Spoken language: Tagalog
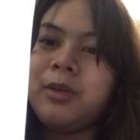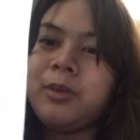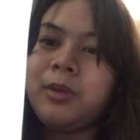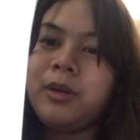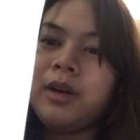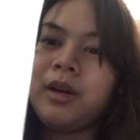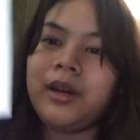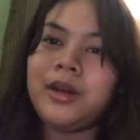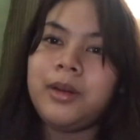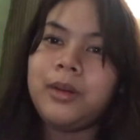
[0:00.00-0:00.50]

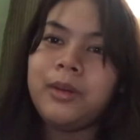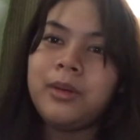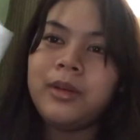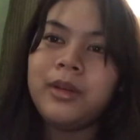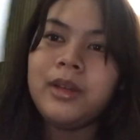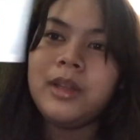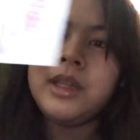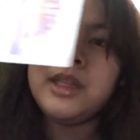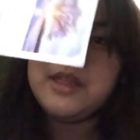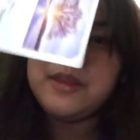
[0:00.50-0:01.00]
Wow.
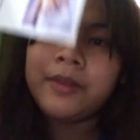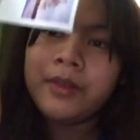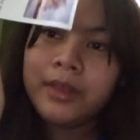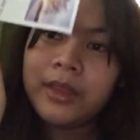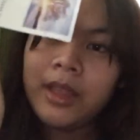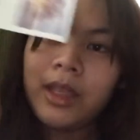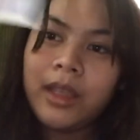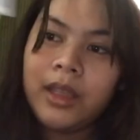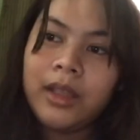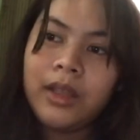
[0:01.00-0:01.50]

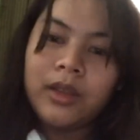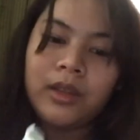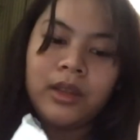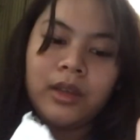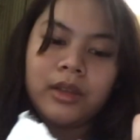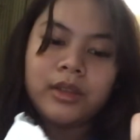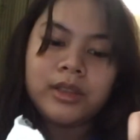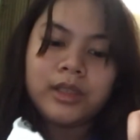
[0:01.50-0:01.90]
Thank you daw.